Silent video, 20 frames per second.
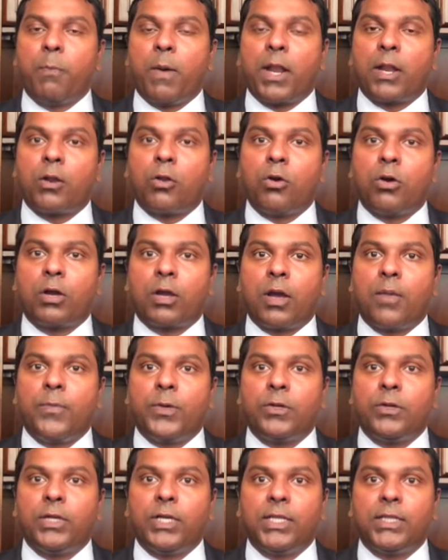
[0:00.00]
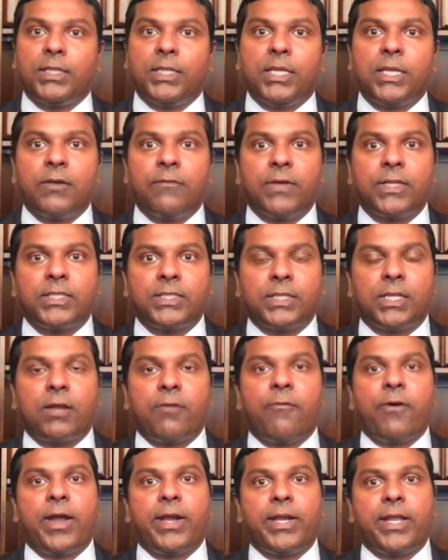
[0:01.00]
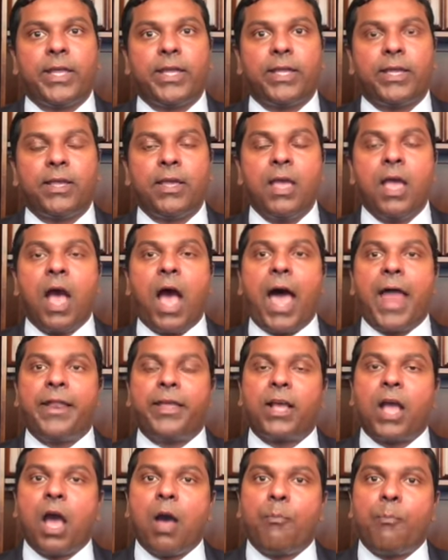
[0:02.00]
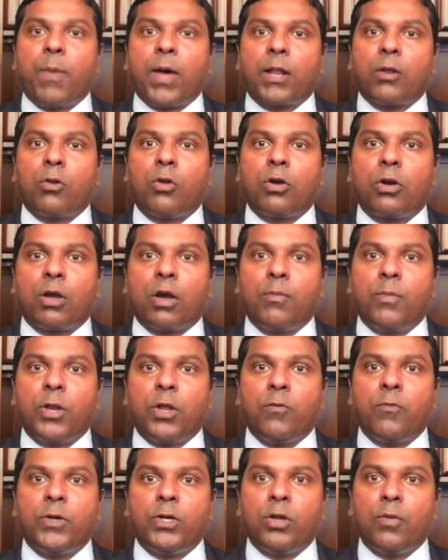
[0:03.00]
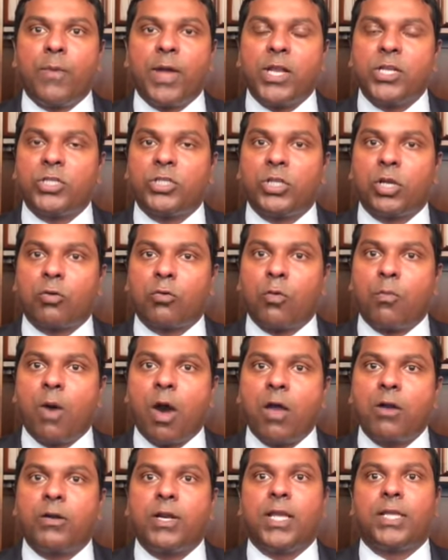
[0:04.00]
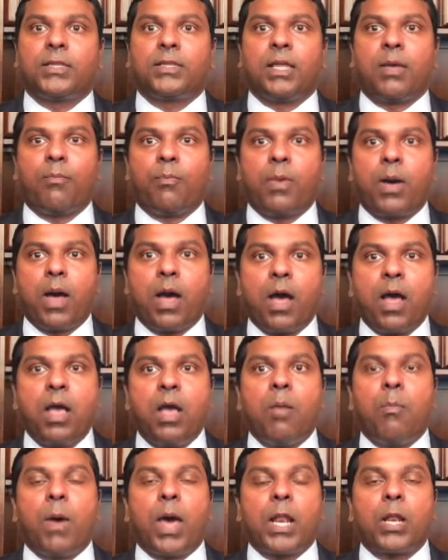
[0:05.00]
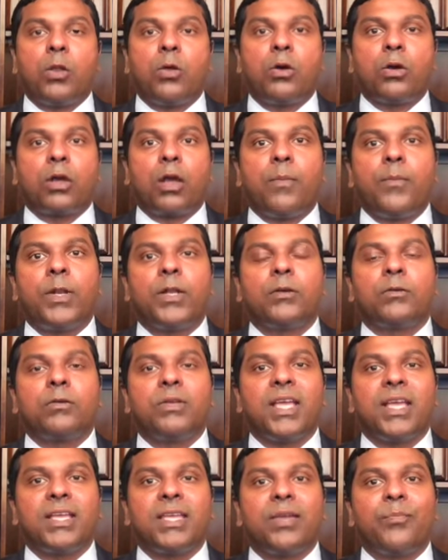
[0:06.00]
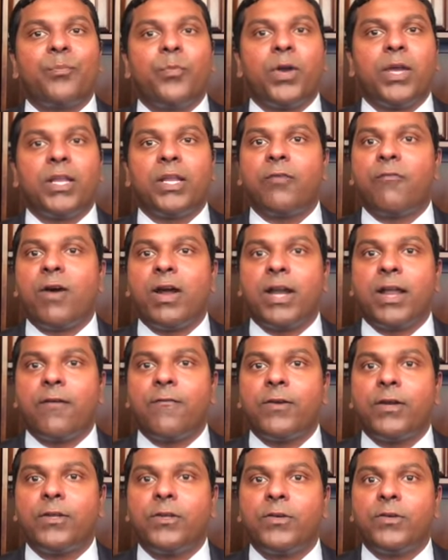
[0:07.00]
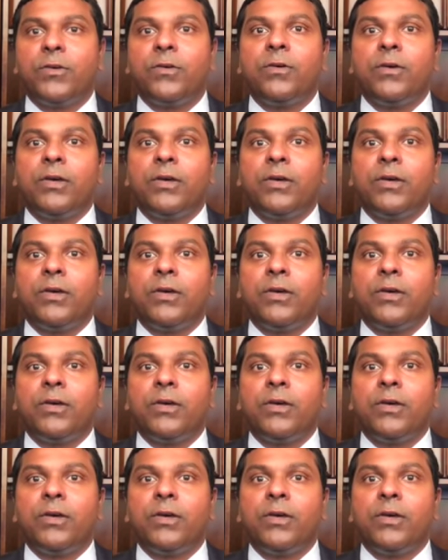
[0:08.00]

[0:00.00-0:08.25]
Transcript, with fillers: పరలోకము నుండి దిగి వచ్చిన వాడే అనగా పరలోకములో ఉండు మనుష్య కుమారుడే తప్ప పరలోకమునకు ఎక్కిపోయిన వాడెవడునో